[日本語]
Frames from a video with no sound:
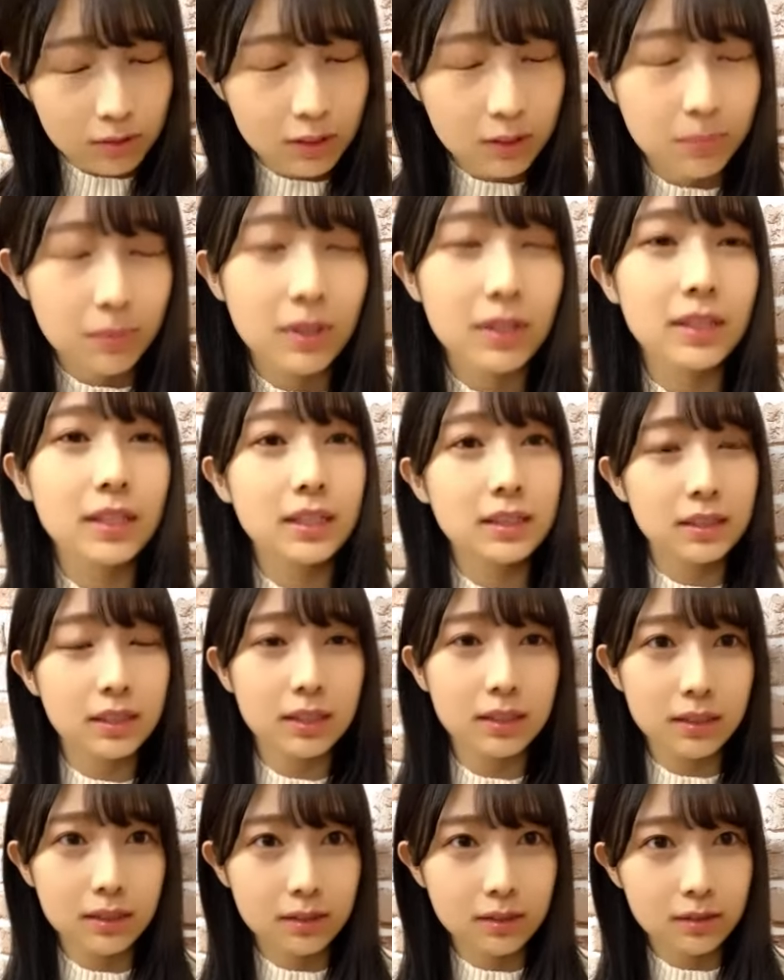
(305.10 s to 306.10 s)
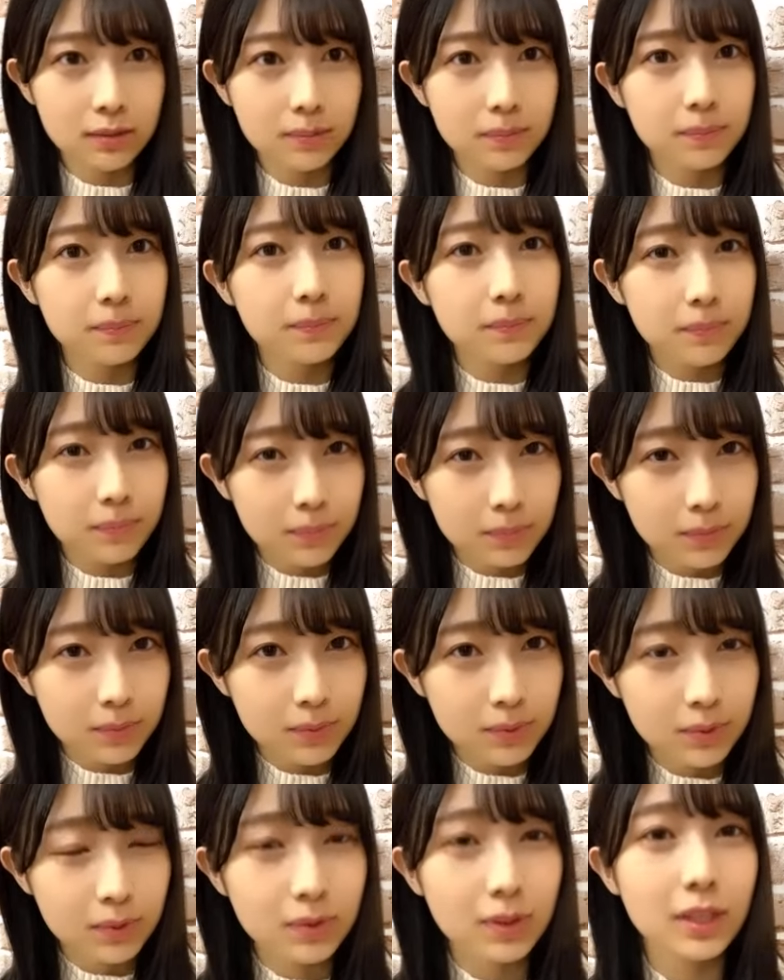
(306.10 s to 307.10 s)
てもありがたいです本
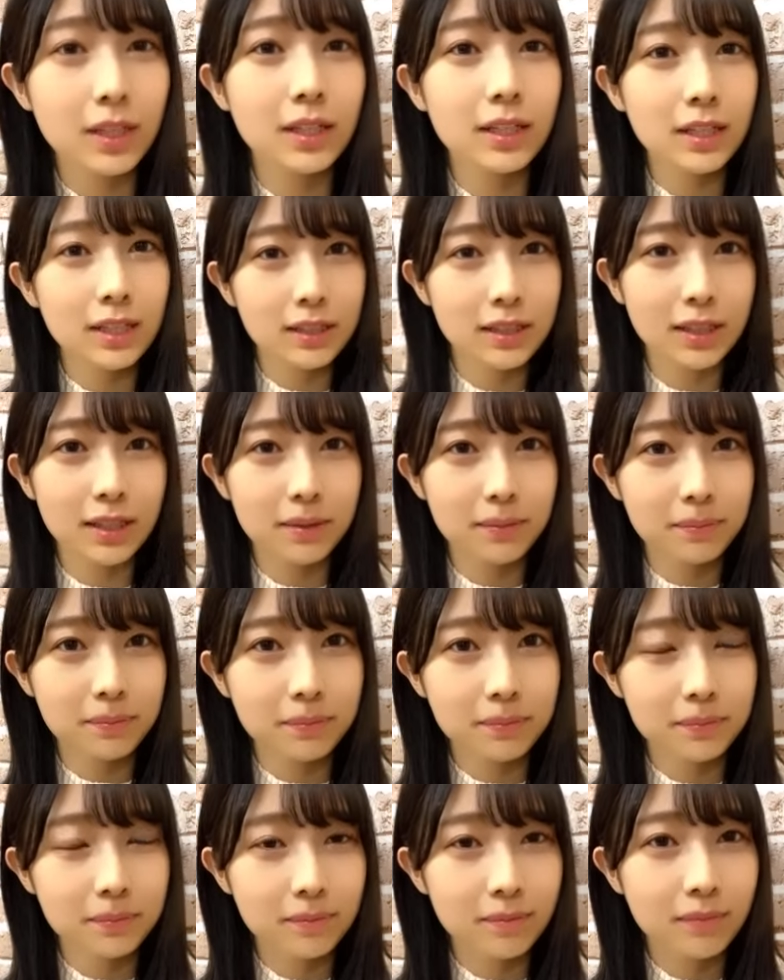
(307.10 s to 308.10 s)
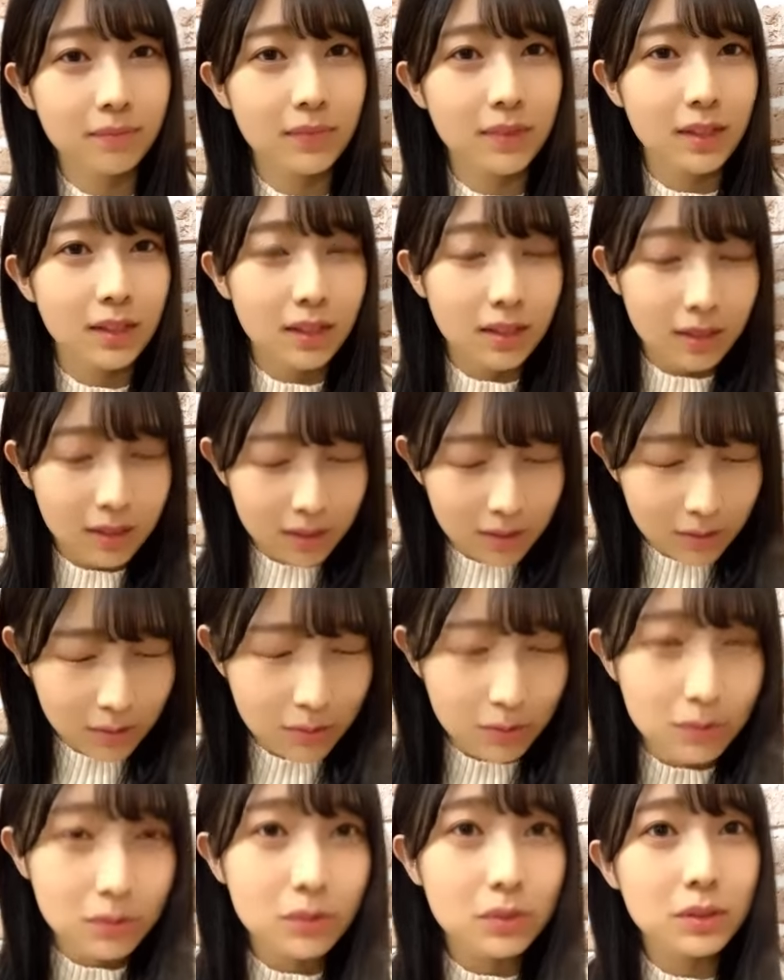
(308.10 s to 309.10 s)
当にありがたい
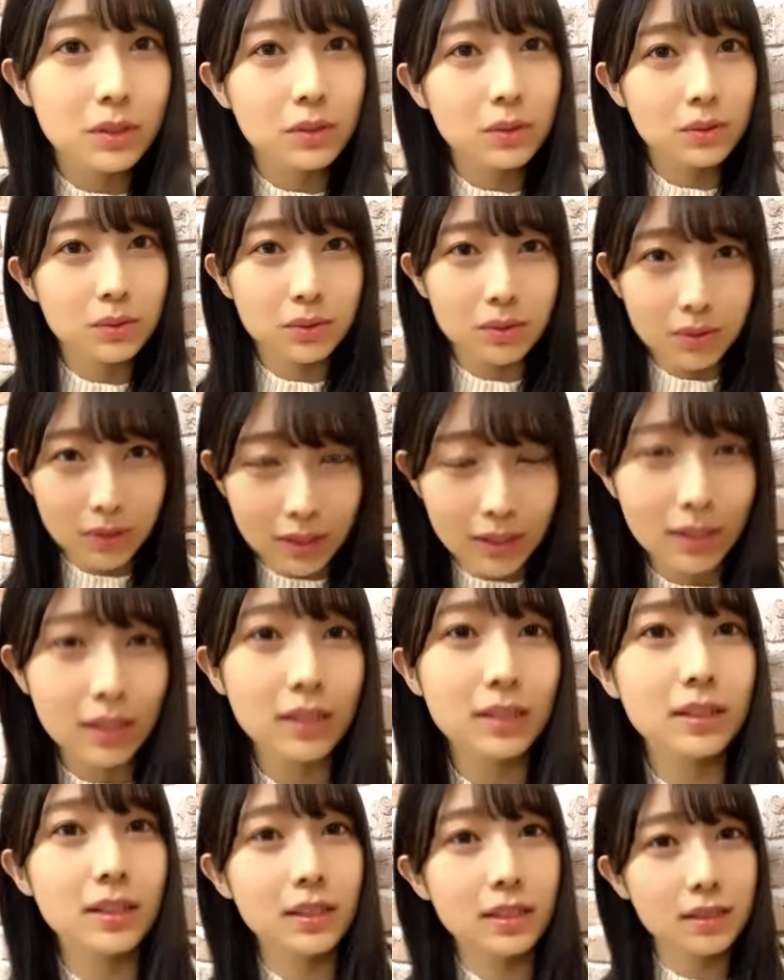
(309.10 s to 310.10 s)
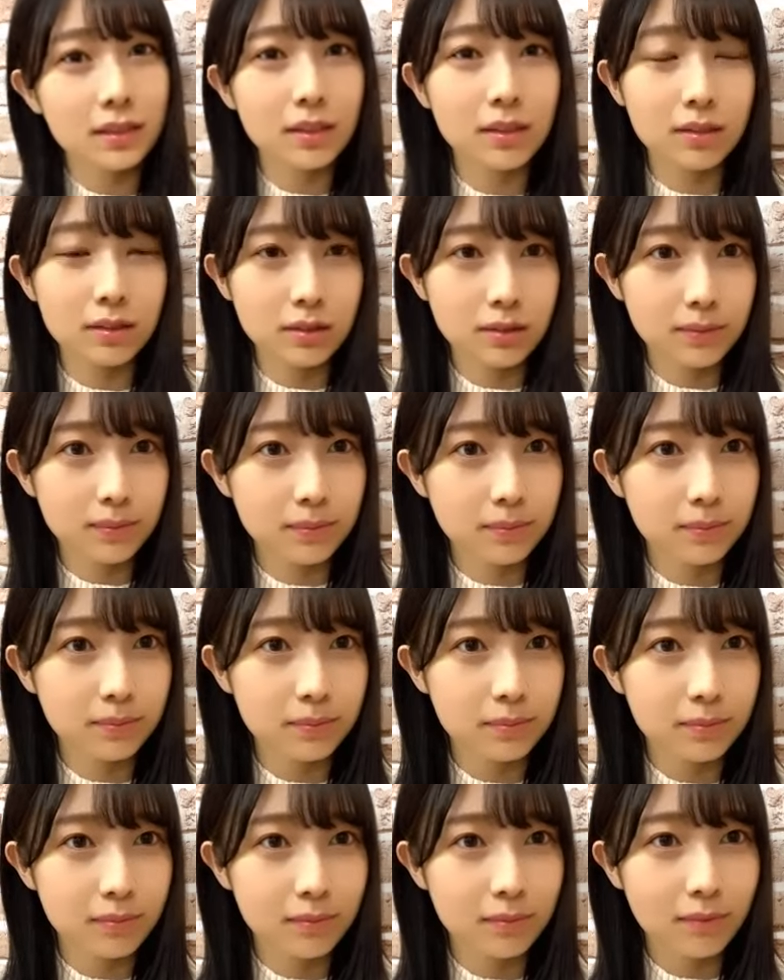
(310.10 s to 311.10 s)
本当に本当にありがたいんです
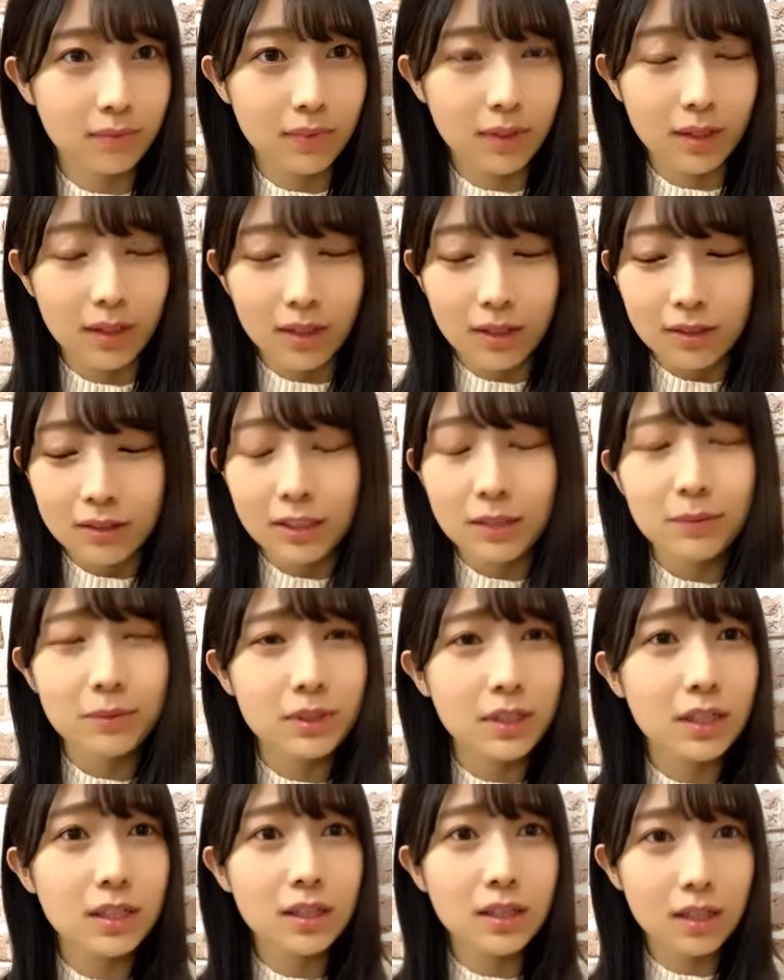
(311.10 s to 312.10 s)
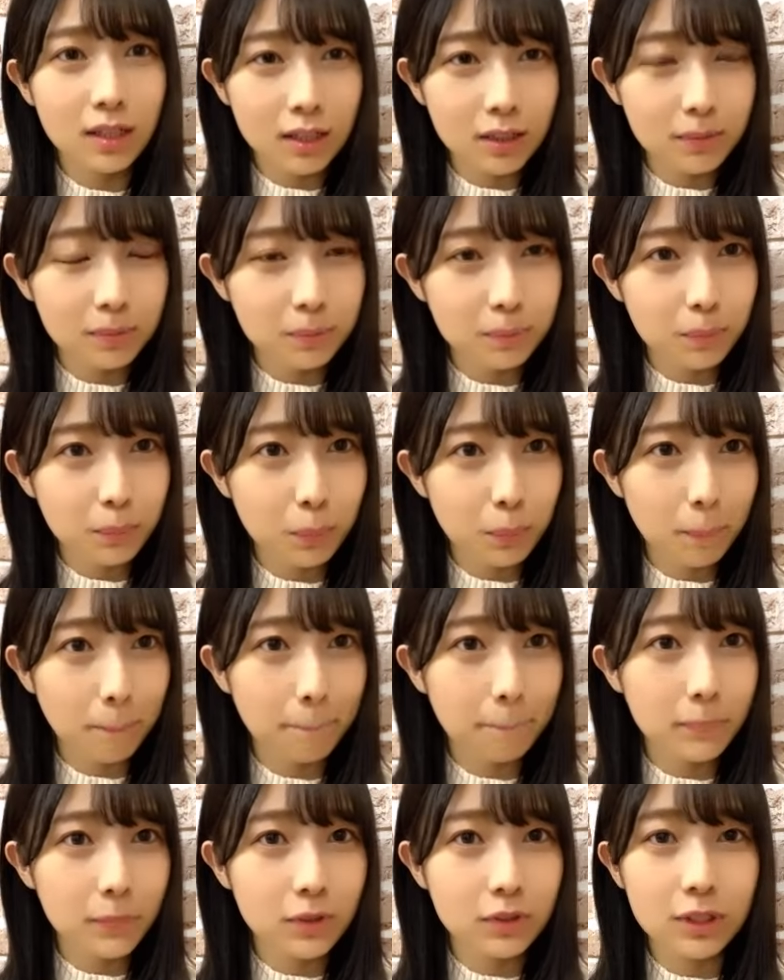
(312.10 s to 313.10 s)
でもなんか
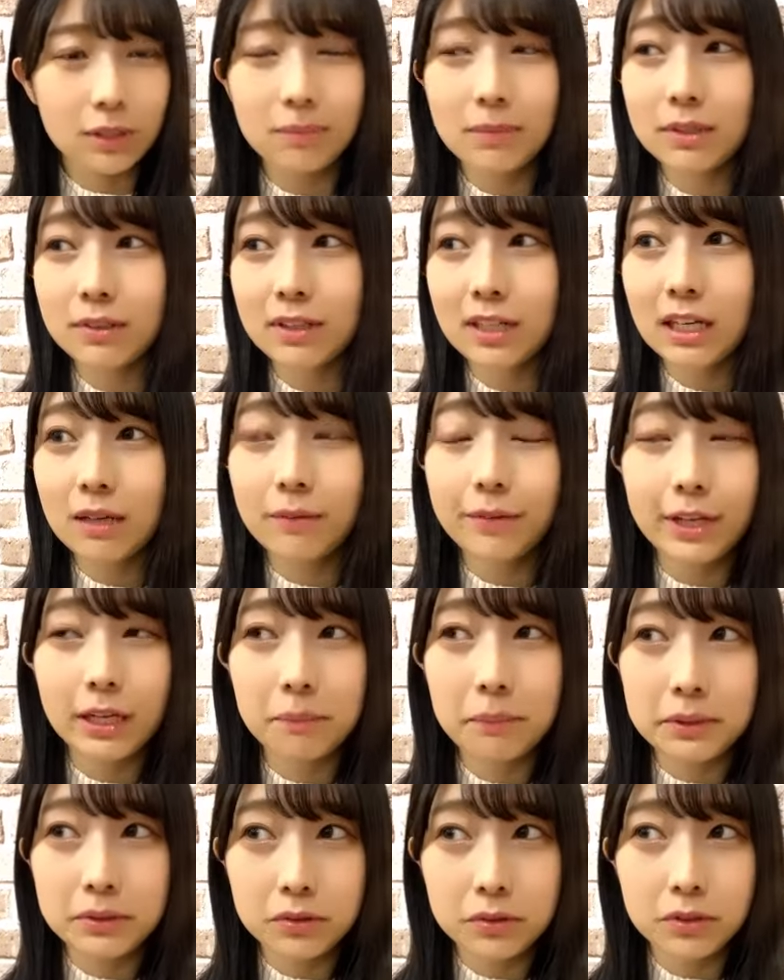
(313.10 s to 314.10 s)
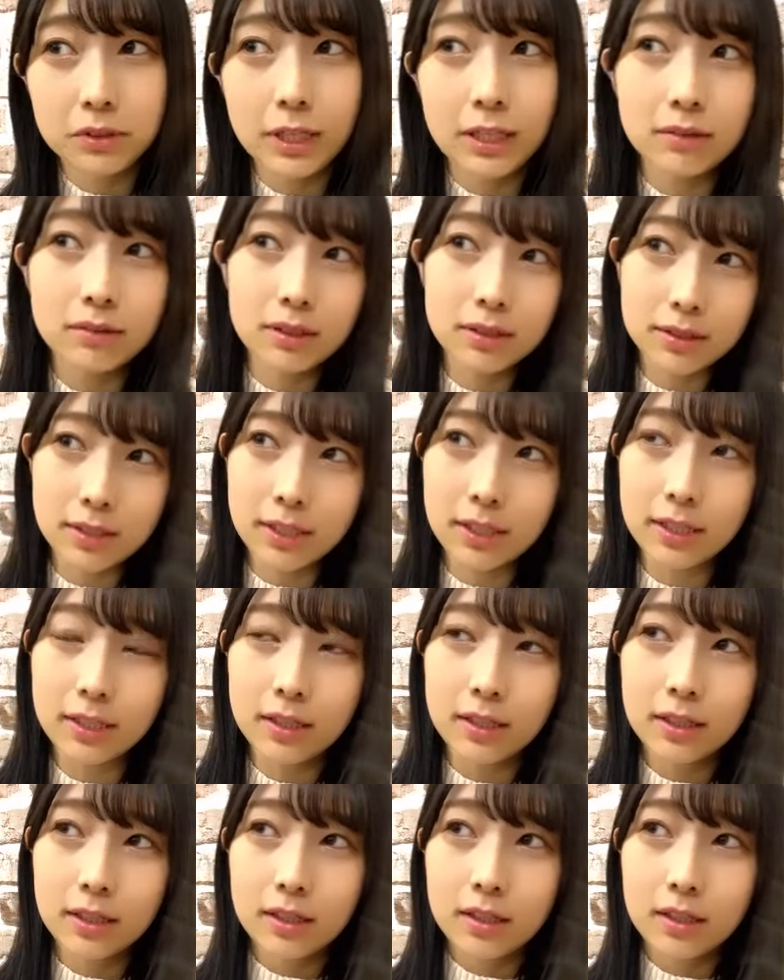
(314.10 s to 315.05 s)
今グラビアバトルやってて